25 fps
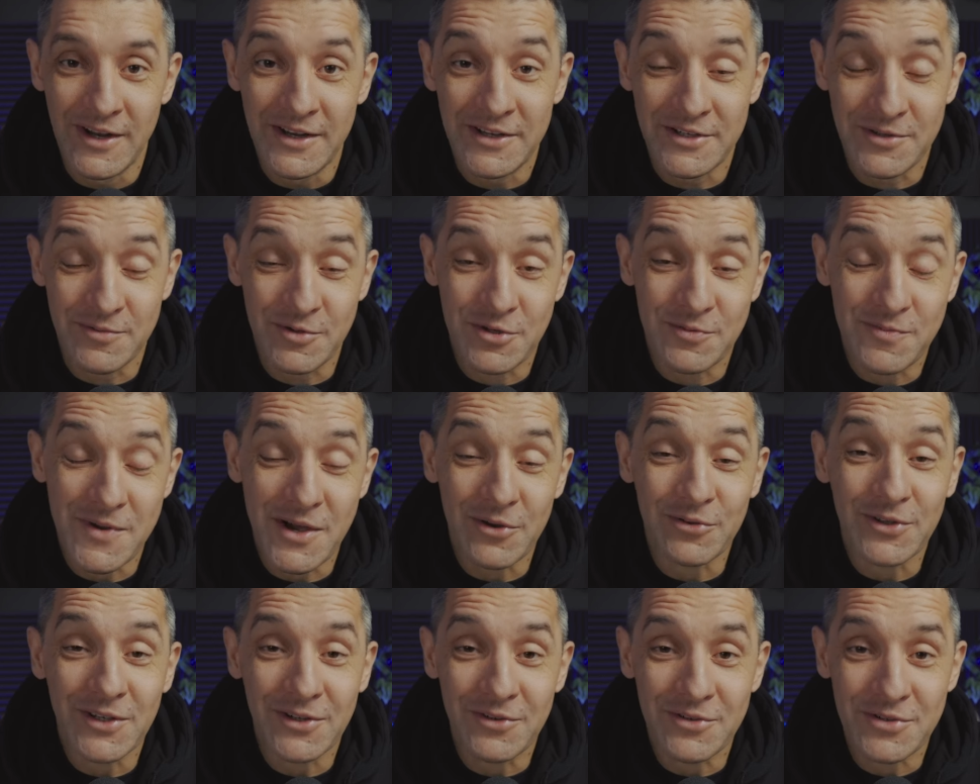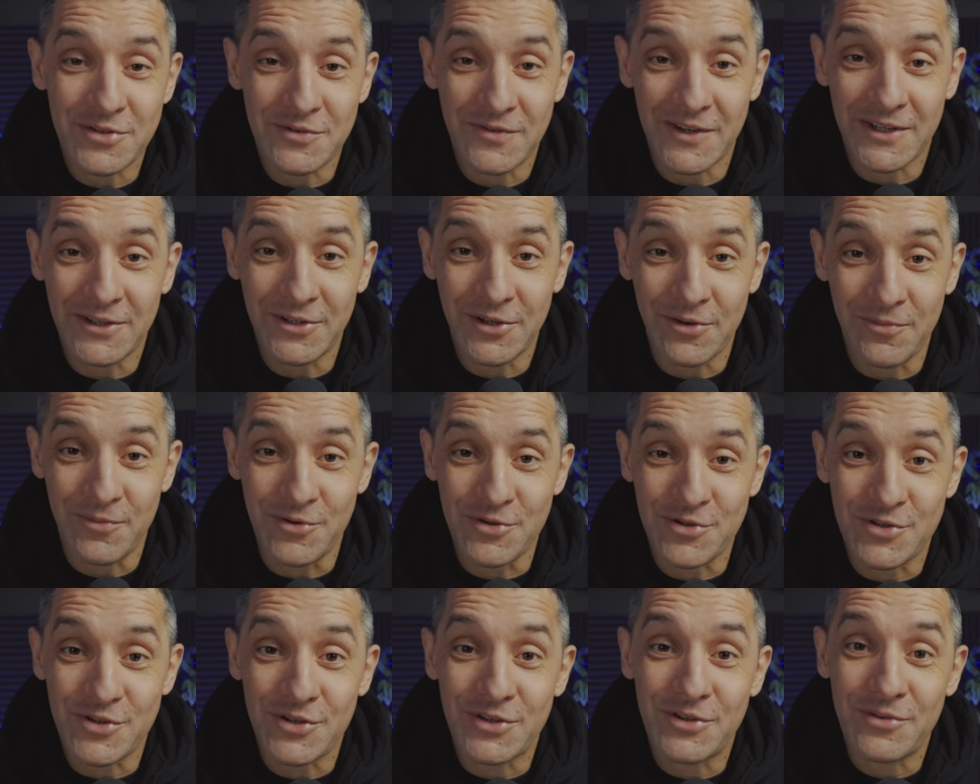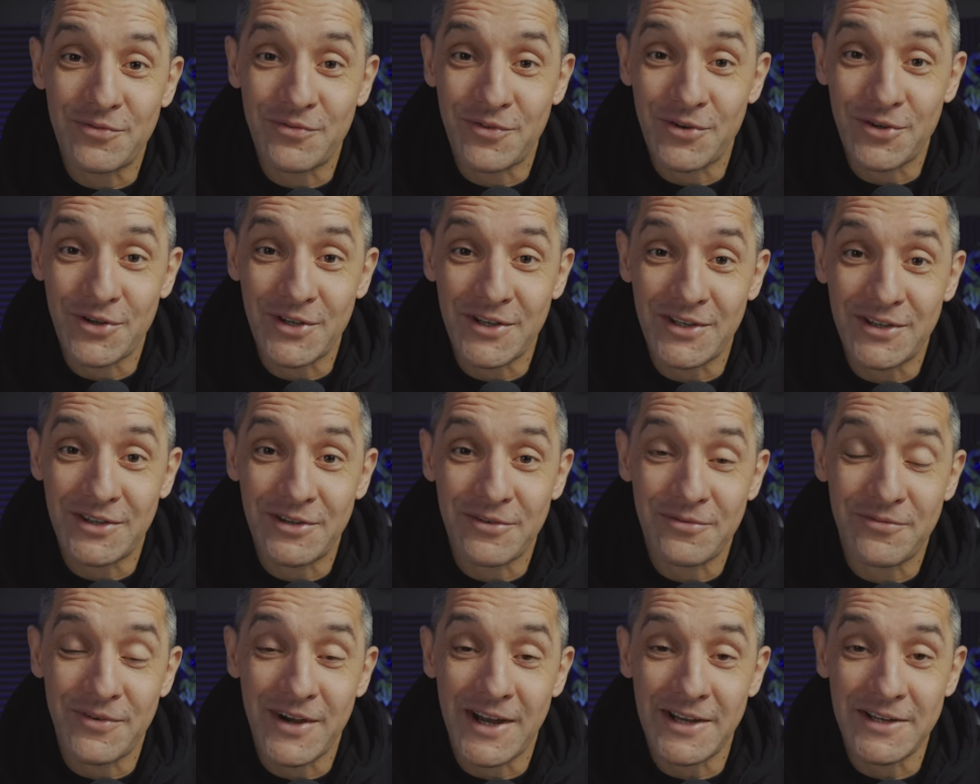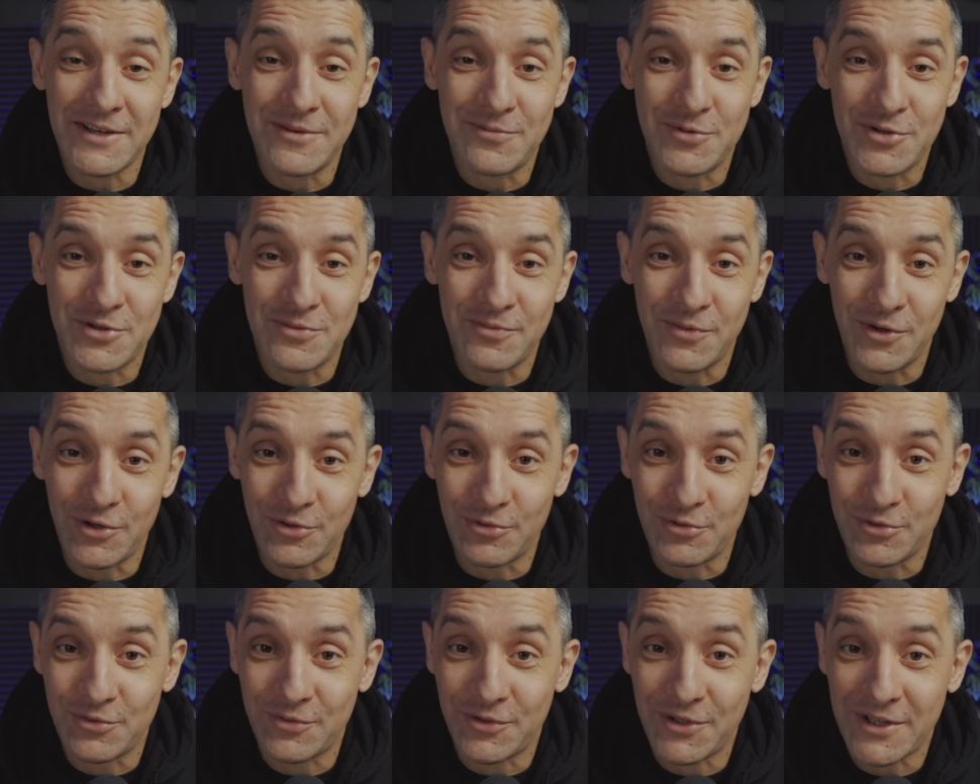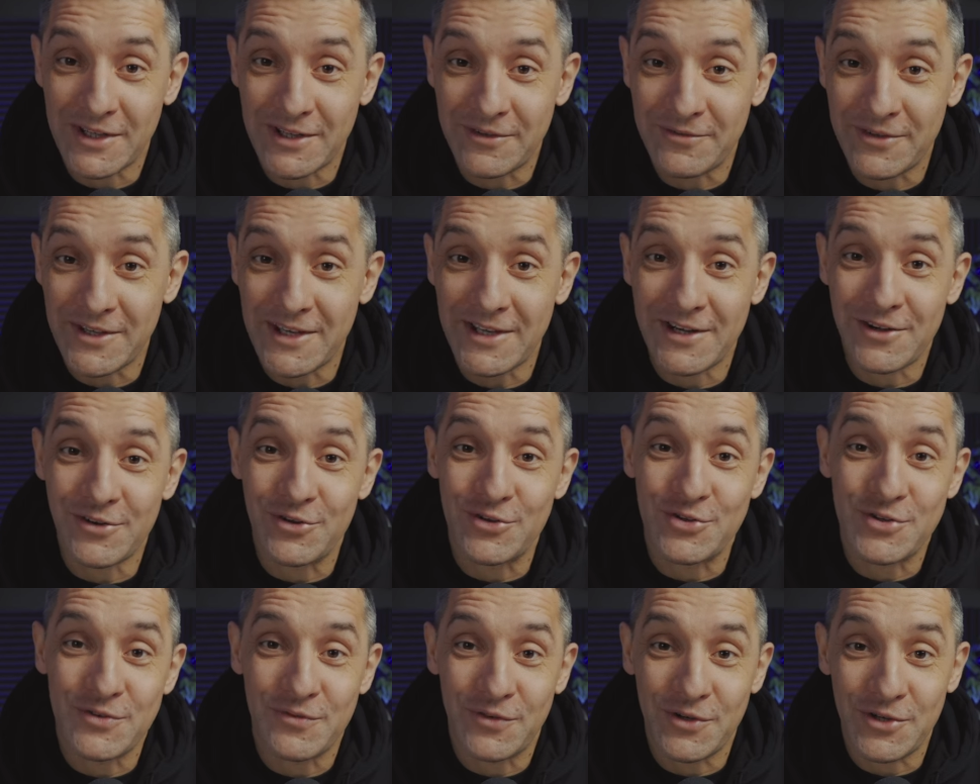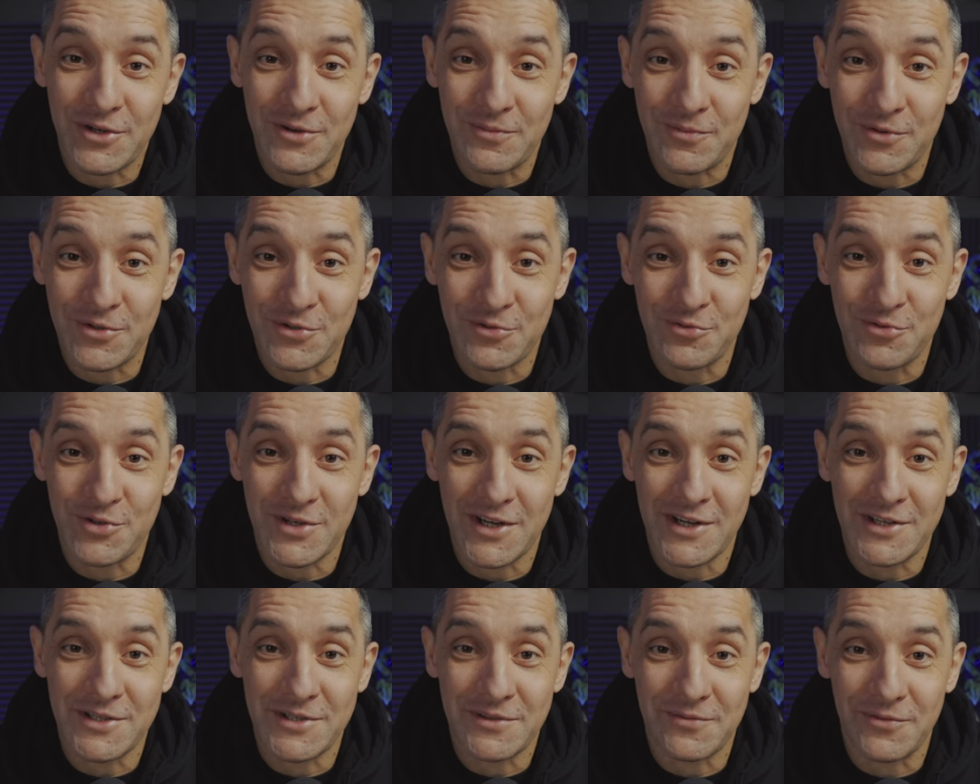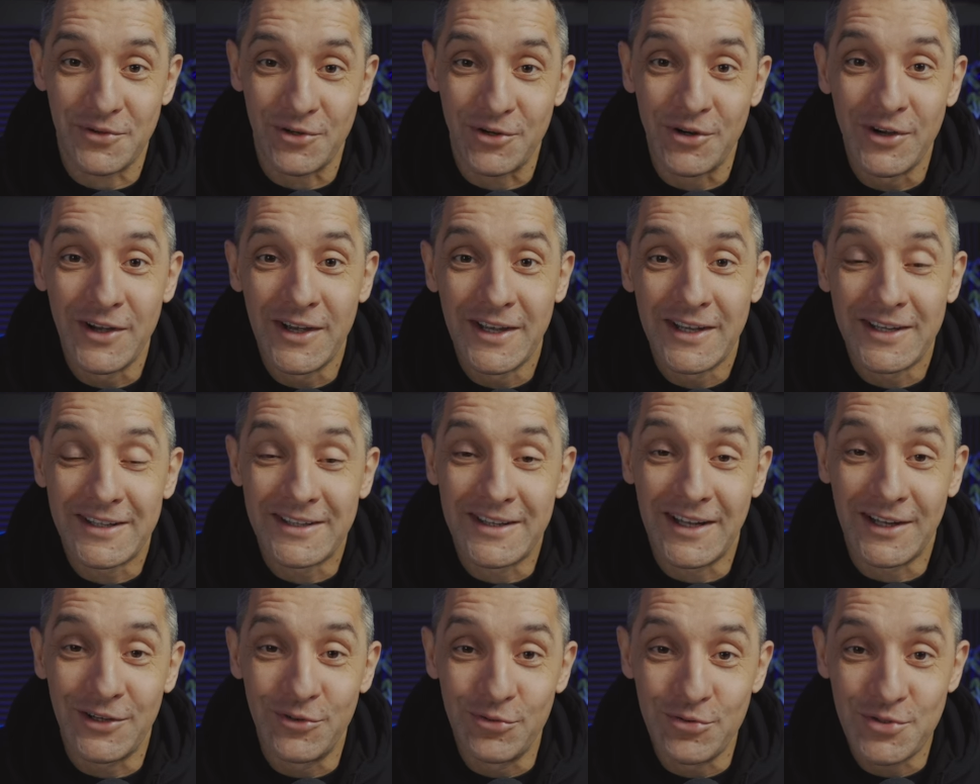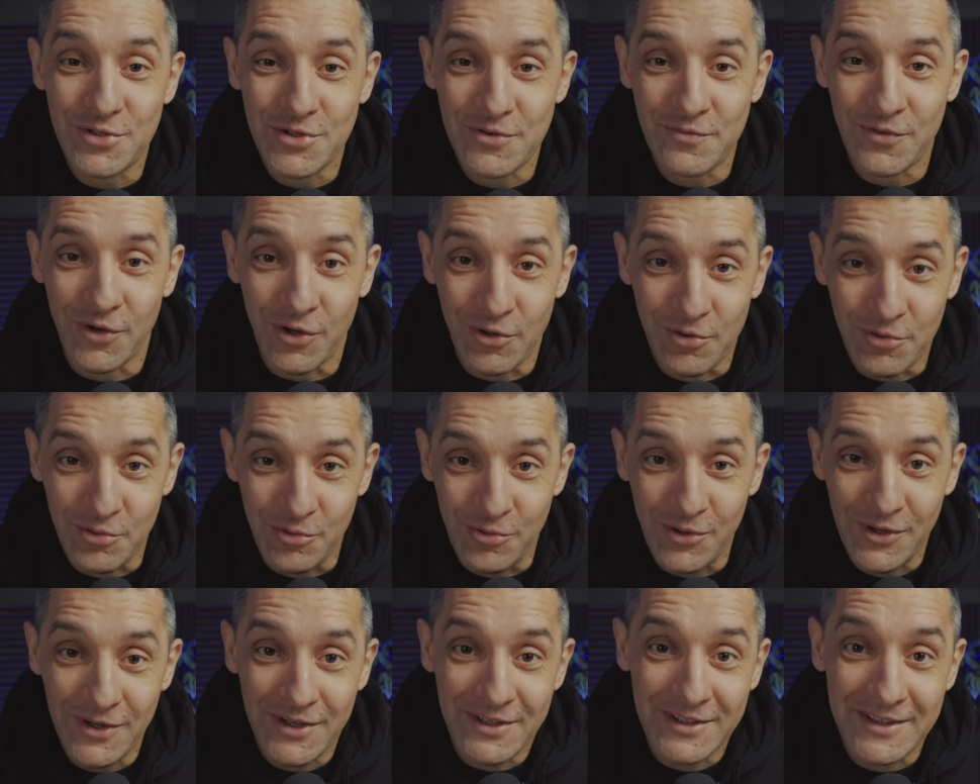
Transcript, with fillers: żebyś miał tego świadomość, że Twoje trwanie przy Bogu, Twoja wierność, Twoje posłuszeństwo dla ludzi wokół,